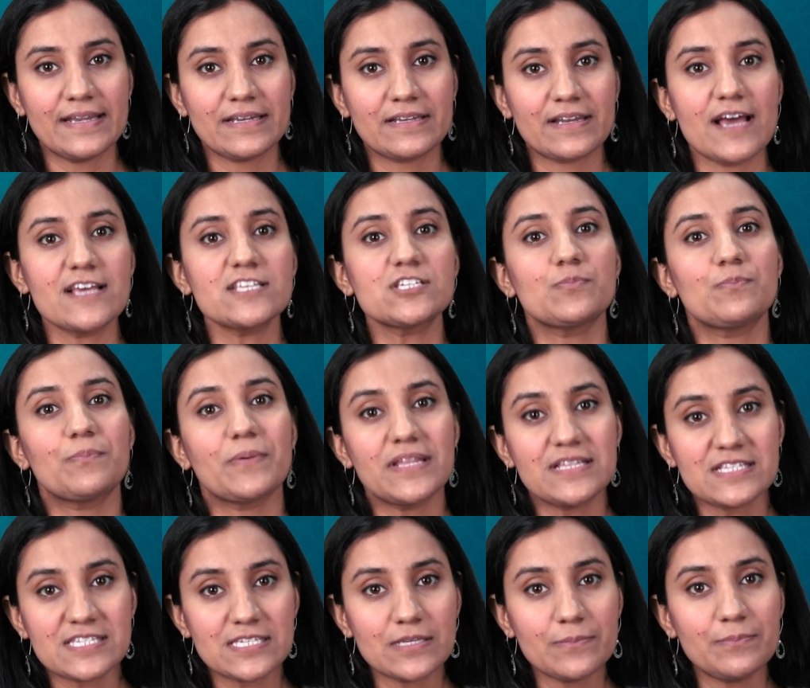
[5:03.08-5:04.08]
इंटरेस्ट
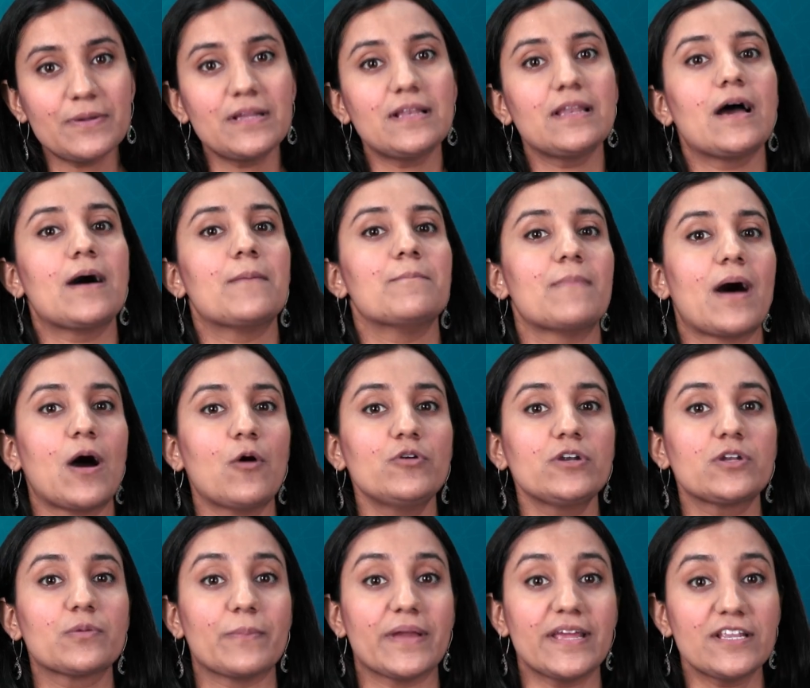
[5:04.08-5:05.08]
प्रिंसिपल
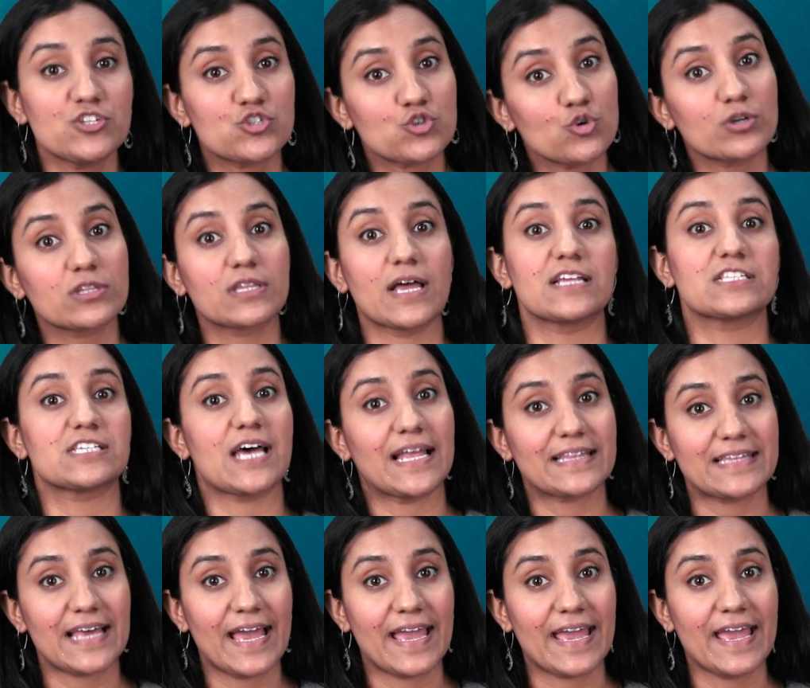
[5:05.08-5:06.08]
अमाउंट में जुड़ता
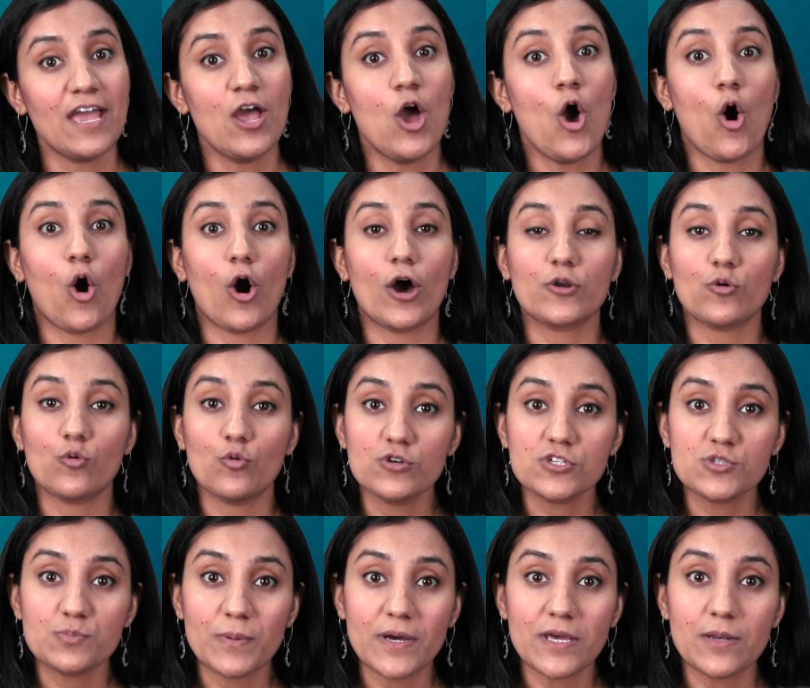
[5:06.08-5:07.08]
जाता है और
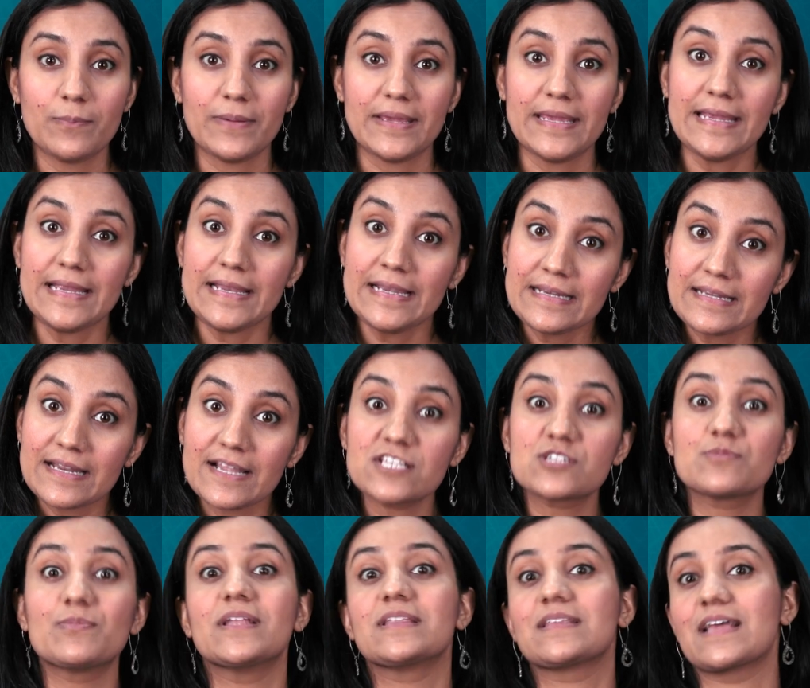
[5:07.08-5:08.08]
उस पर भी
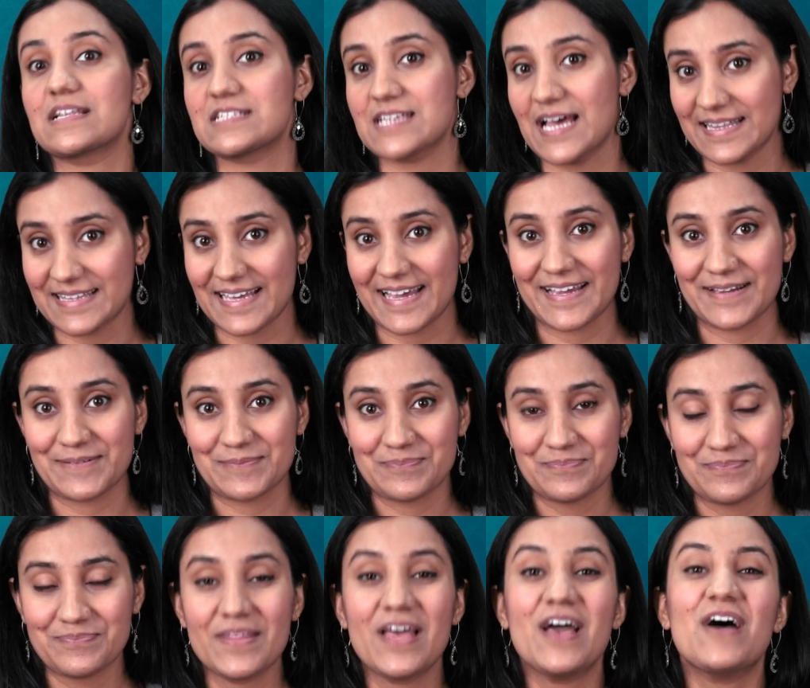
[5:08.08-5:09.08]
इंटरेस्ट बनता जाता है
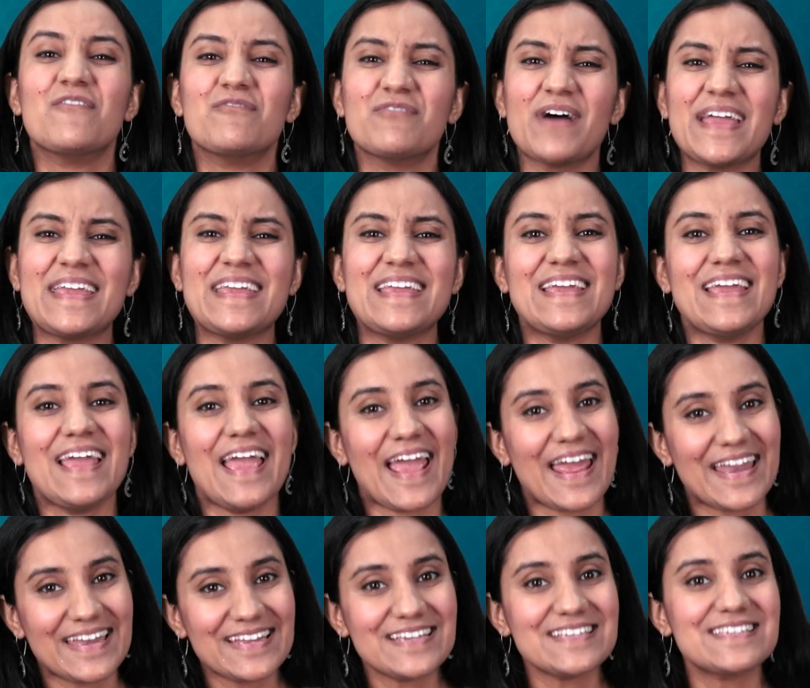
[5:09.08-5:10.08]
वहीं
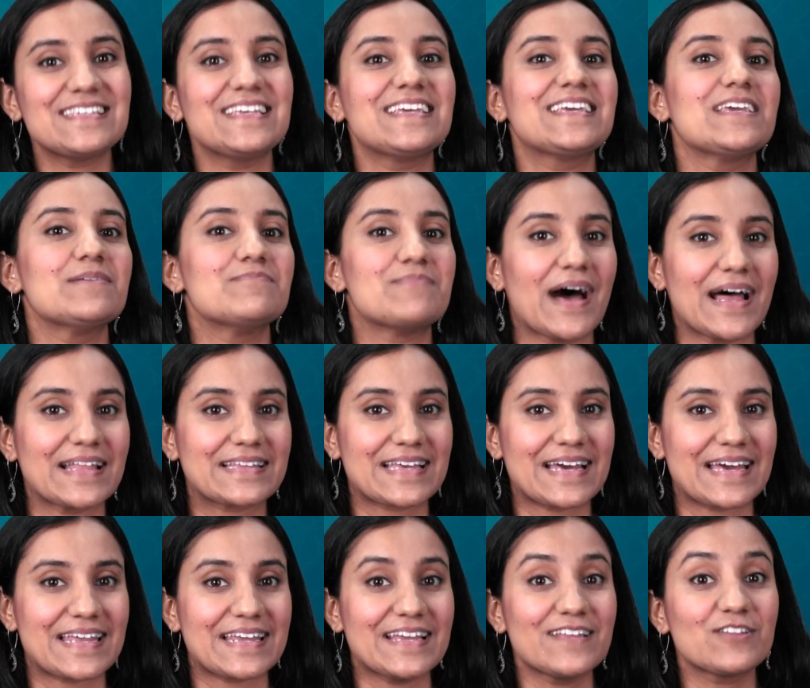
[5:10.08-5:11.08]
एनएससी की बात
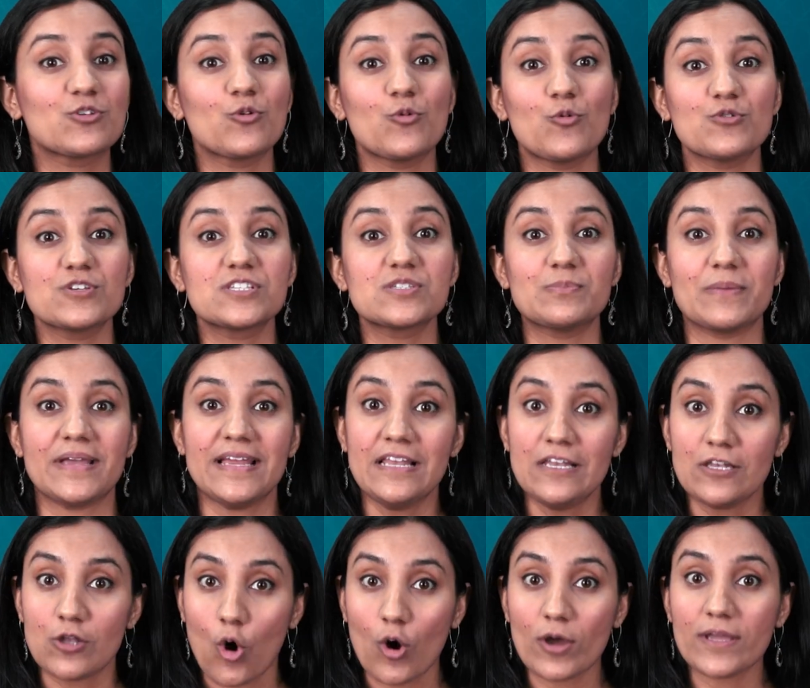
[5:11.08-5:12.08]
करें तो उसमें
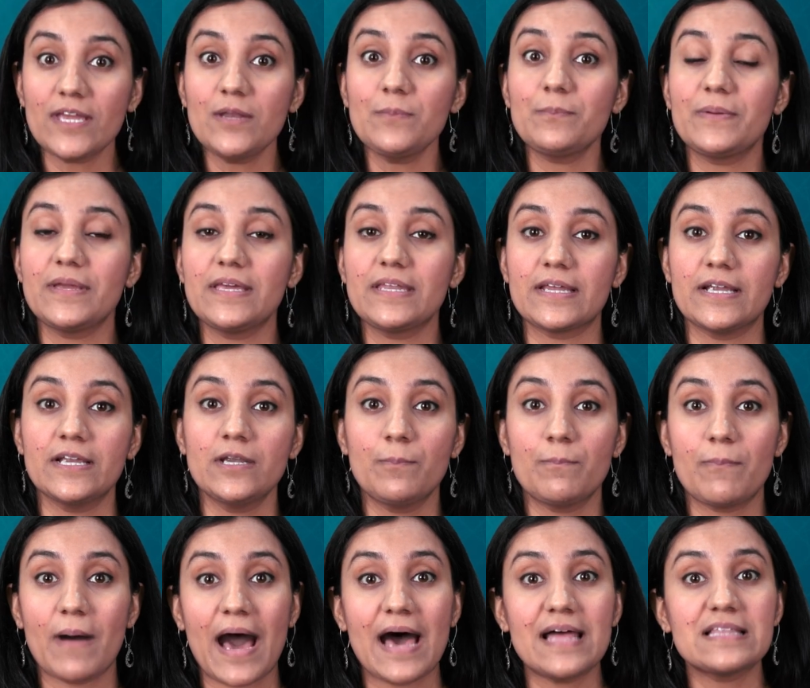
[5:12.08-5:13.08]
लॉक इन पीरियड
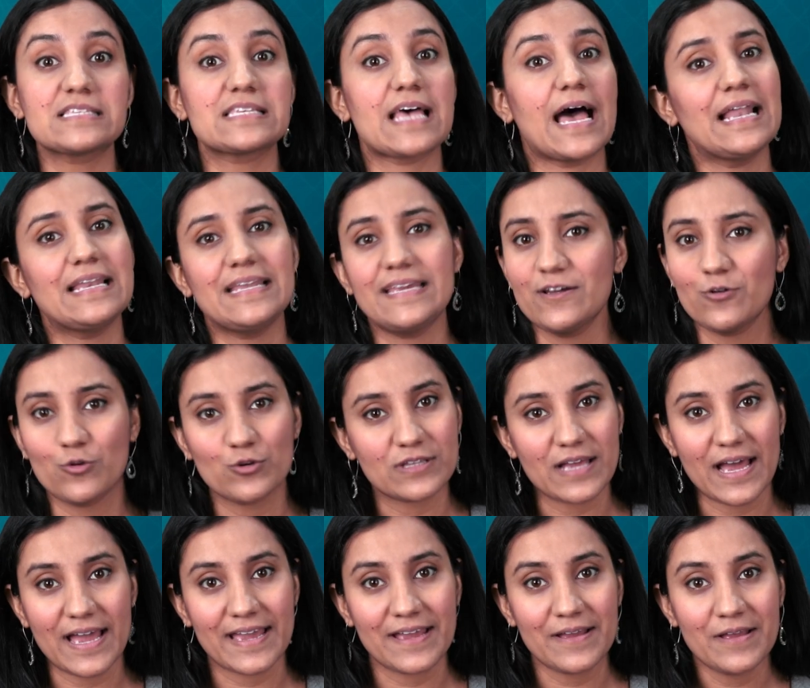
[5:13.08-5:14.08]
पाँच साल ही
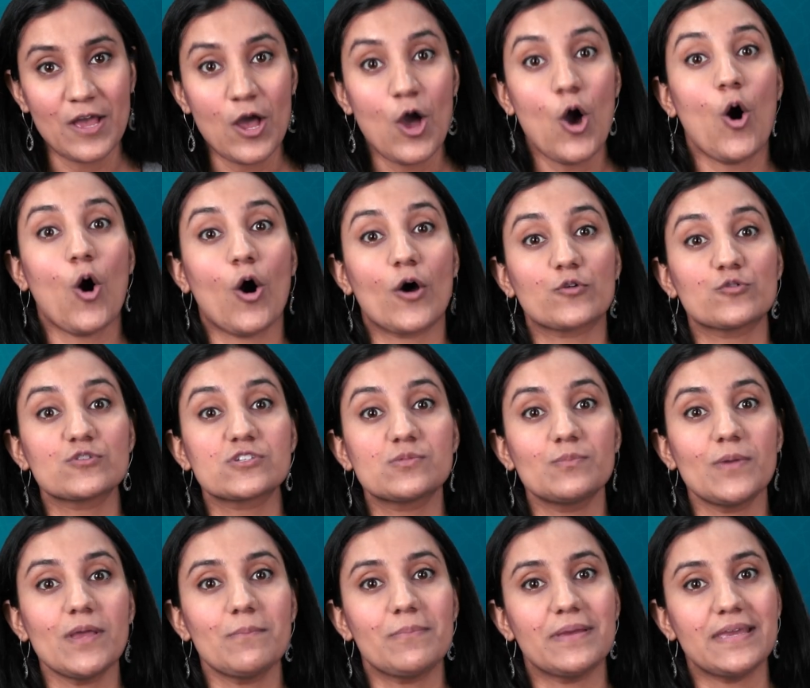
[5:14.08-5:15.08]
होता है और
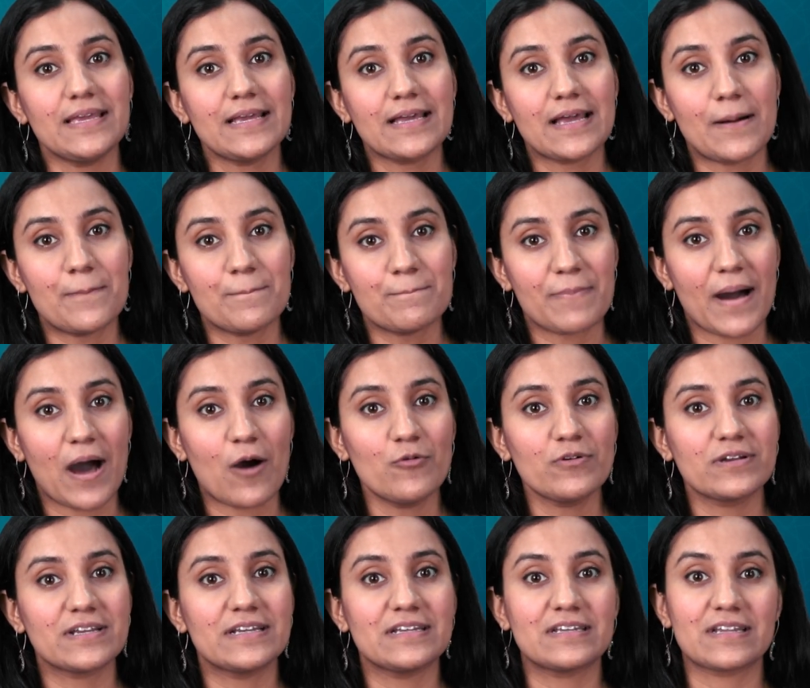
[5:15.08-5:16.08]
उसमें भी
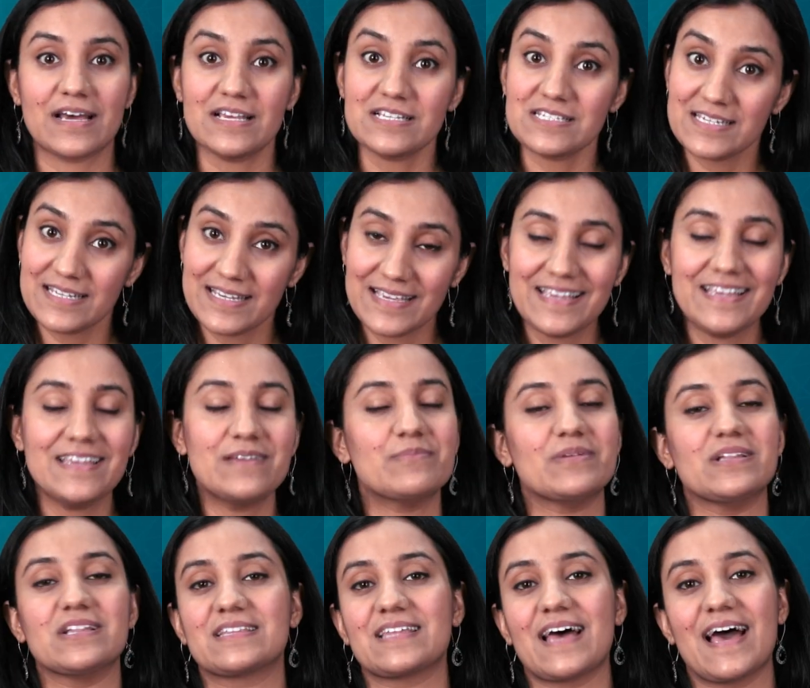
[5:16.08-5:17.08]
कंपाउंड इंटरेस्ट ही
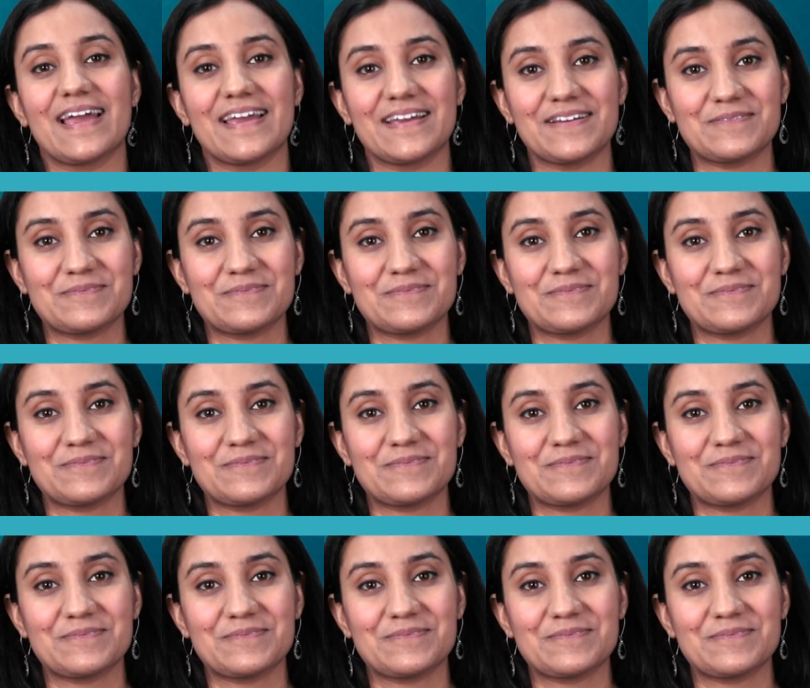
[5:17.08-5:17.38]
मिलता है